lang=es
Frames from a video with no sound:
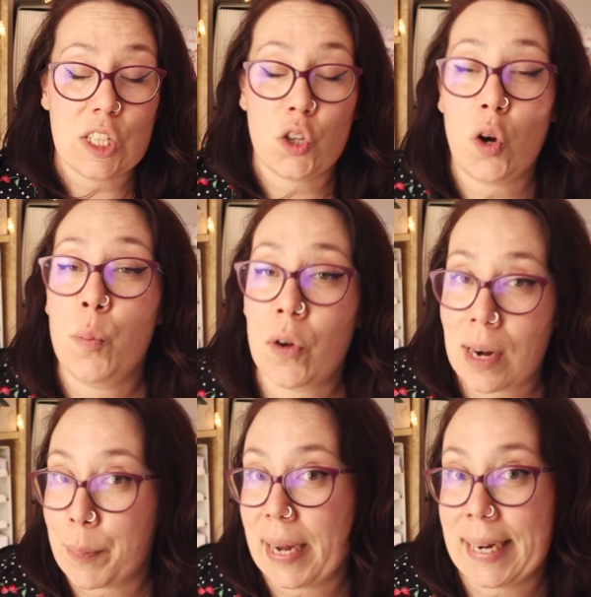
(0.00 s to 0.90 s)
scroll
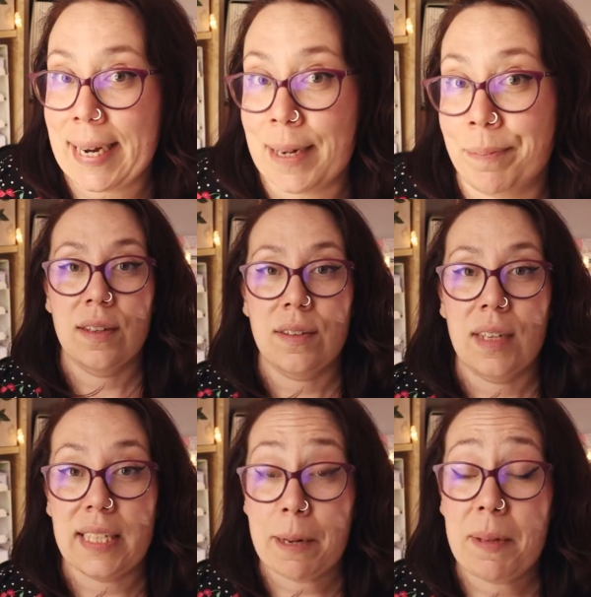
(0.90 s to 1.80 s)
por la página?
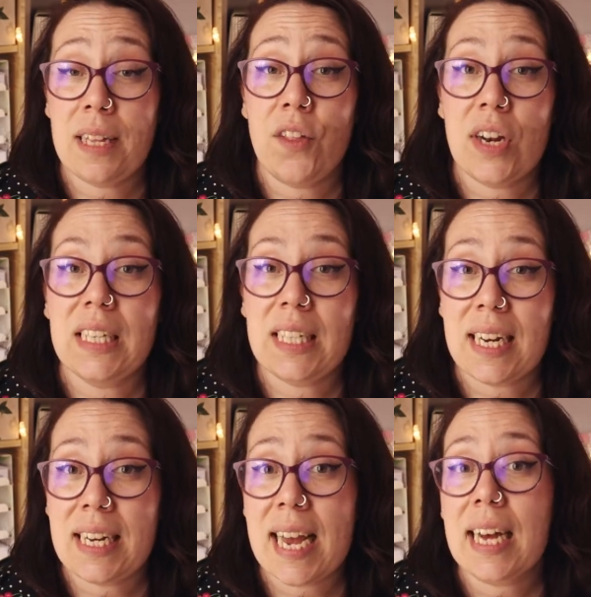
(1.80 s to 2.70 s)
Ser vendedor
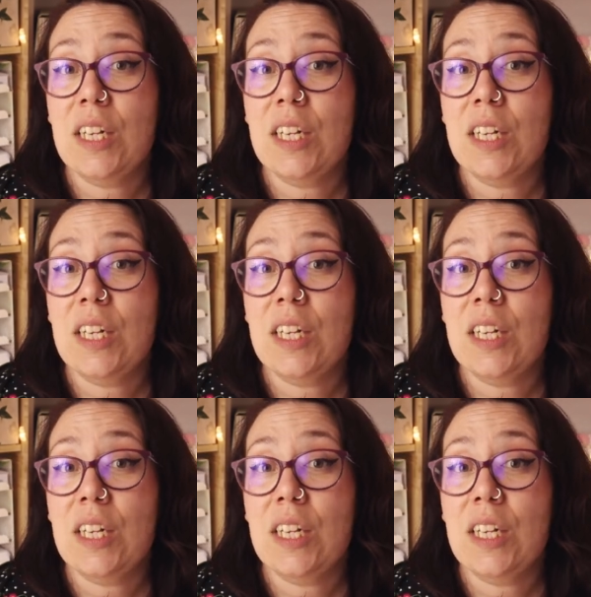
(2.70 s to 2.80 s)
estrella